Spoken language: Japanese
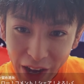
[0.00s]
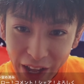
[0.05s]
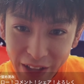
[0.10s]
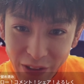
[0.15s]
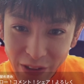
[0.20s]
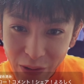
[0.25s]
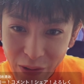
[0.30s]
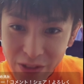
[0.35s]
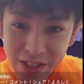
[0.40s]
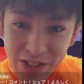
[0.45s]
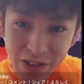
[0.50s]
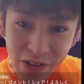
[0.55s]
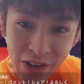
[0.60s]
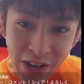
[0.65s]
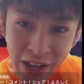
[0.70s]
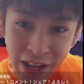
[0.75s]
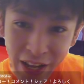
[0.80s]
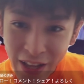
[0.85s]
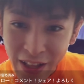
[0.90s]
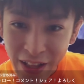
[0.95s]
フォローありがとうすご
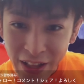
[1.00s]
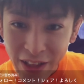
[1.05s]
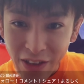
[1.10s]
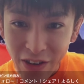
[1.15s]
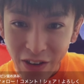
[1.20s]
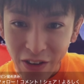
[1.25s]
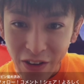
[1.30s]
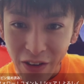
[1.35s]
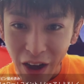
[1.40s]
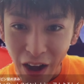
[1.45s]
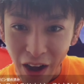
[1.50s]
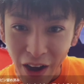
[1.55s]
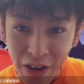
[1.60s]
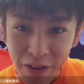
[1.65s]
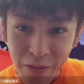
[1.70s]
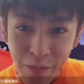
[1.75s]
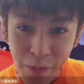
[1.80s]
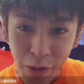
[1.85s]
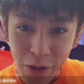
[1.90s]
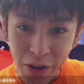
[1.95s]
い人気になってる。
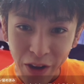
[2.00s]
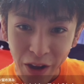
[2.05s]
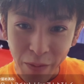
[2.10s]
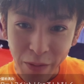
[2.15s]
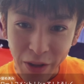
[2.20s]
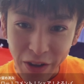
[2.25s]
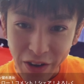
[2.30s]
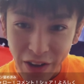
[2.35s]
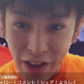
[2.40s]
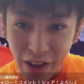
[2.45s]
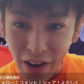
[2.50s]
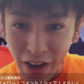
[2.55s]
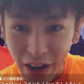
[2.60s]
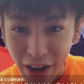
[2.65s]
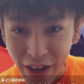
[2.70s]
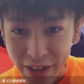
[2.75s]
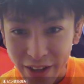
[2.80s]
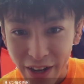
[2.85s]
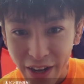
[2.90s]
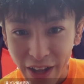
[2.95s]
ハルピョいな。びっくりだ
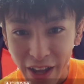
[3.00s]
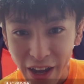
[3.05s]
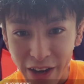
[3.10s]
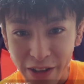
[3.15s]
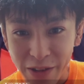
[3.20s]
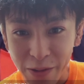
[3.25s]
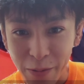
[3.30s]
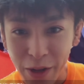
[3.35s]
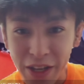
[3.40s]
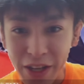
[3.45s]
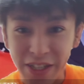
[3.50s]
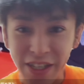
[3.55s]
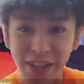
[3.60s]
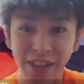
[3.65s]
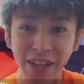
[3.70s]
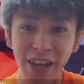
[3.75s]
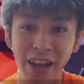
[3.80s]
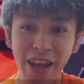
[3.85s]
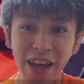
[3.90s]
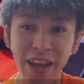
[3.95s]
な。働きありどもは寝
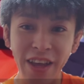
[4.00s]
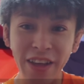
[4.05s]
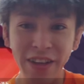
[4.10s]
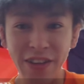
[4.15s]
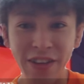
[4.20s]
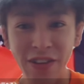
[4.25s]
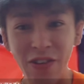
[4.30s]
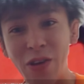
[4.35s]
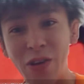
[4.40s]
ちゃったね。